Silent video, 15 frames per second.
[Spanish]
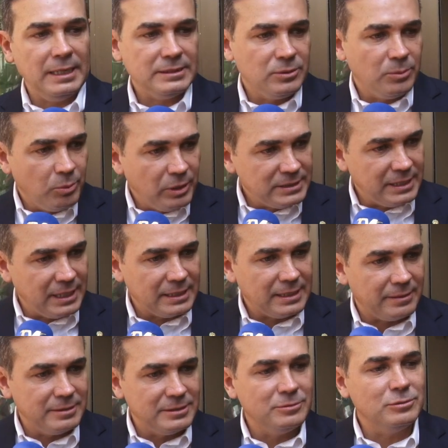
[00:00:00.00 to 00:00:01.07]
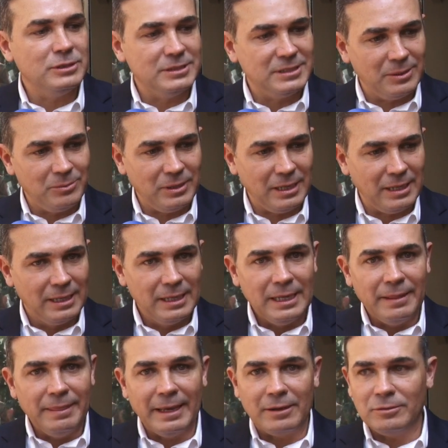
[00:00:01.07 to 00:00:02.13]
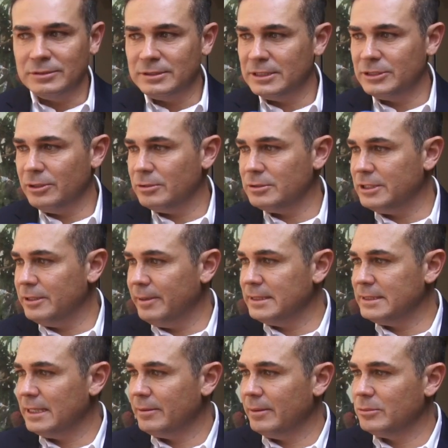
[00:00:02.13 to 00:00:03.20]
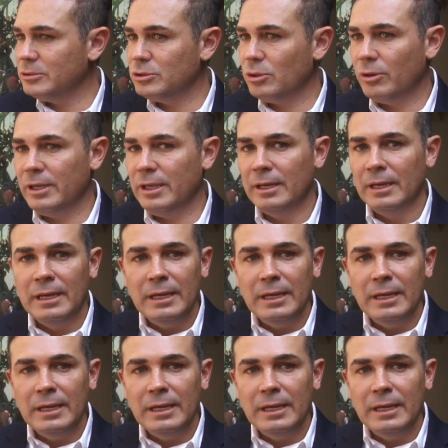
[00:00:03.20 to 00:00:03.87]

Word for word: Esto puede ser a través de un sistema de concesión. Si bien sabemos hoy